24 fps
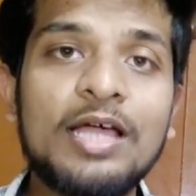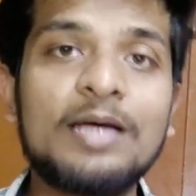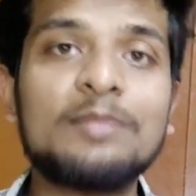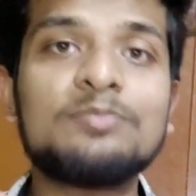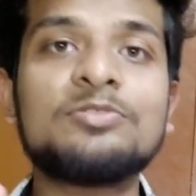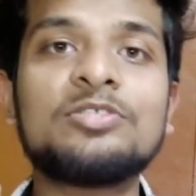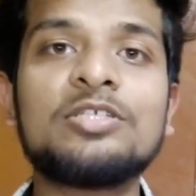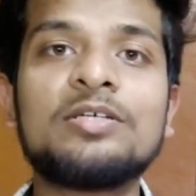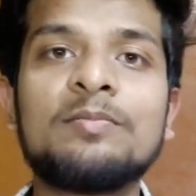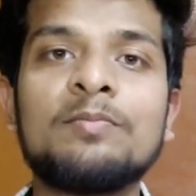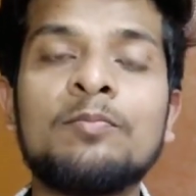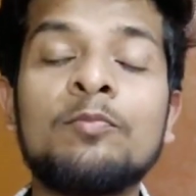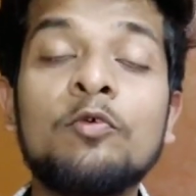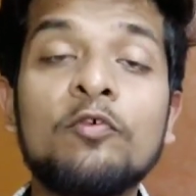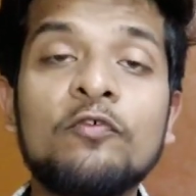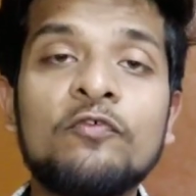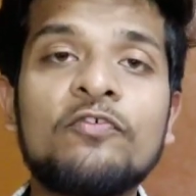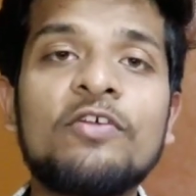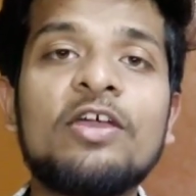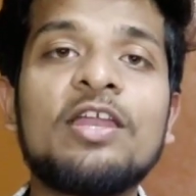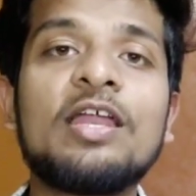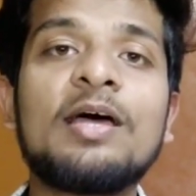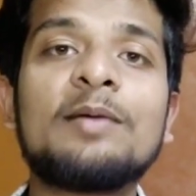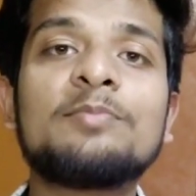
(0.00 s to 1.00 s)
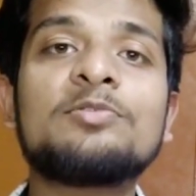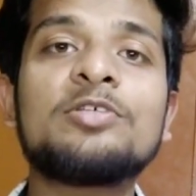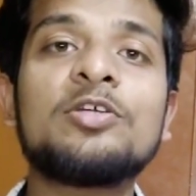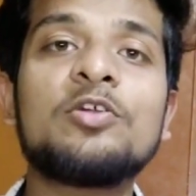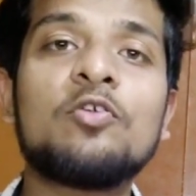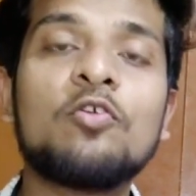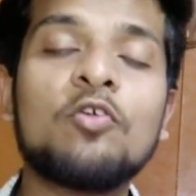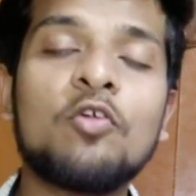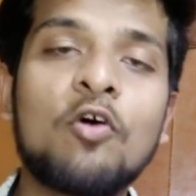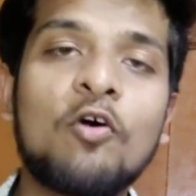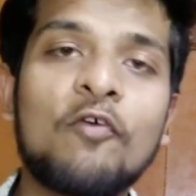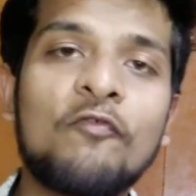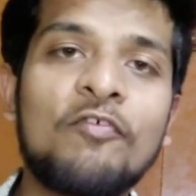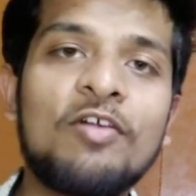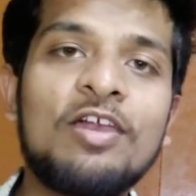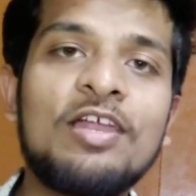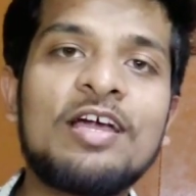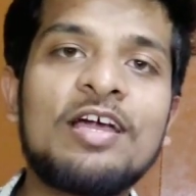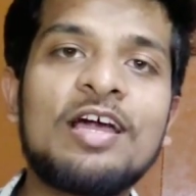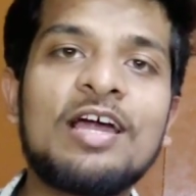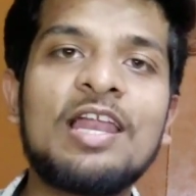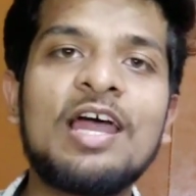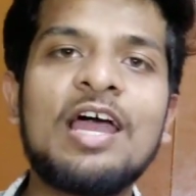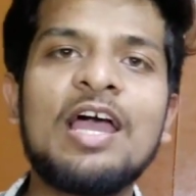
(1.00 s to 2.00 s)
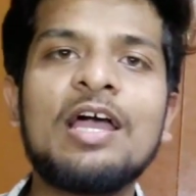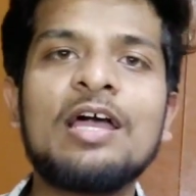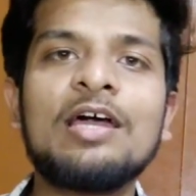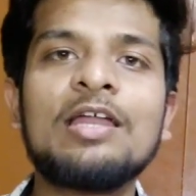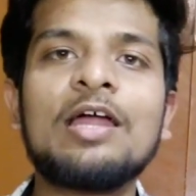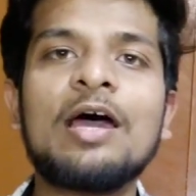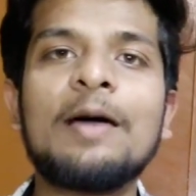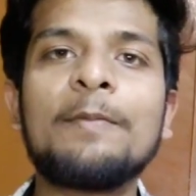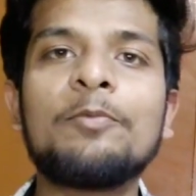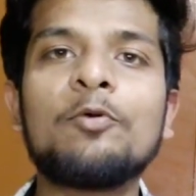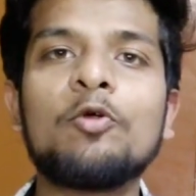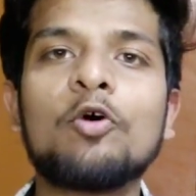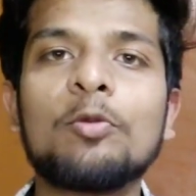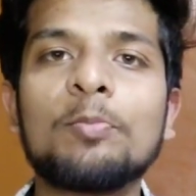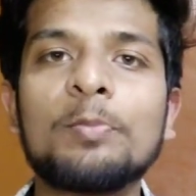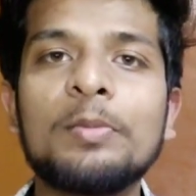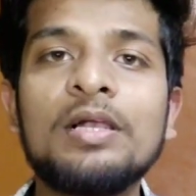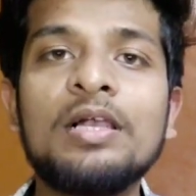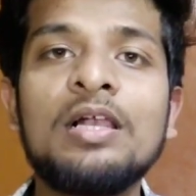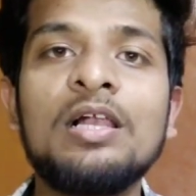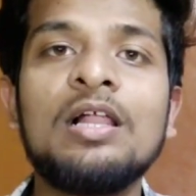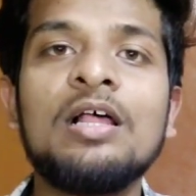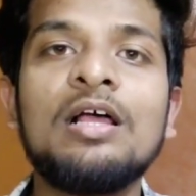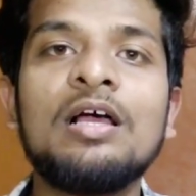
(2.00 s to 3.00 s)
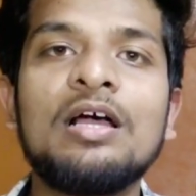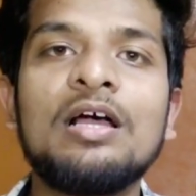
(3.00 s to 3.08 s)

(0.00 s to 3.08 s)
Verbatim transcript: के नाम से मूव के नाम से उन्होंने ऑफर निकाला है अगर आप नॉर्मल